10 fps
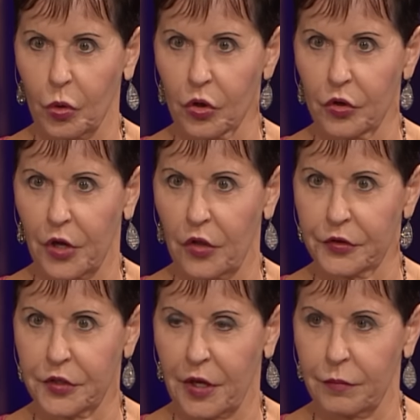Seid
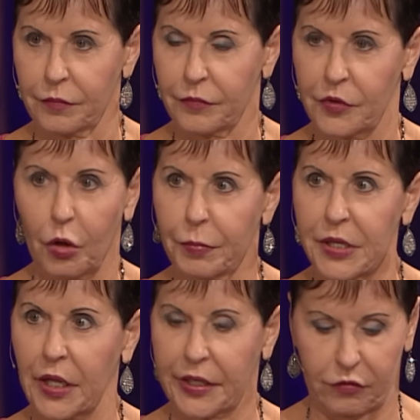nicht so wie alle
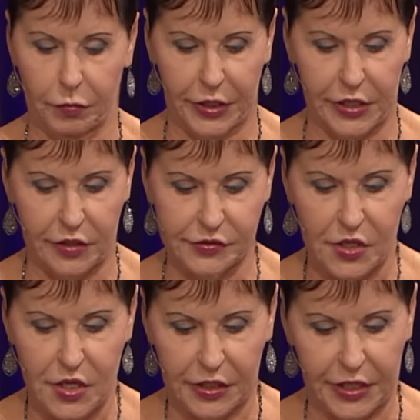anderen, seid ein
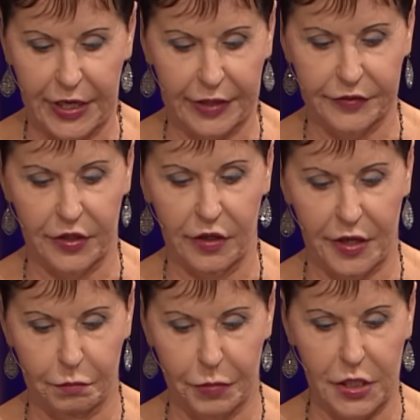Vorbild und seid
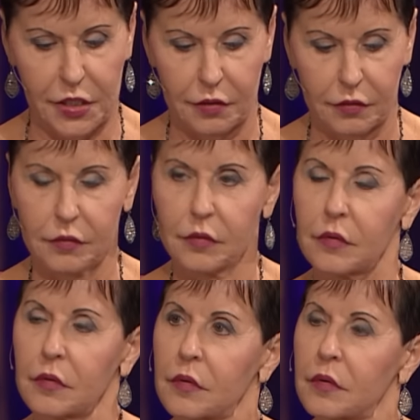beständig.
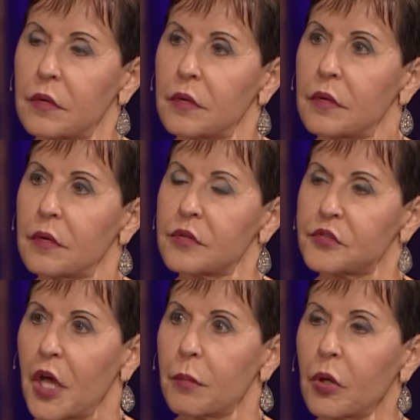Ich
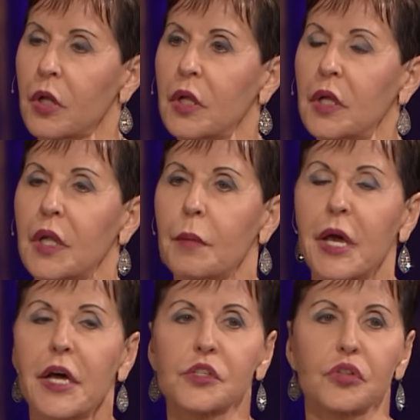möchte euch eine Frage
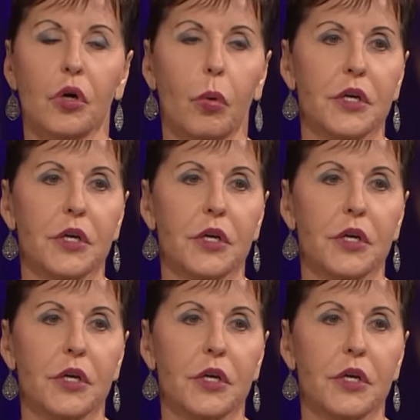stellen.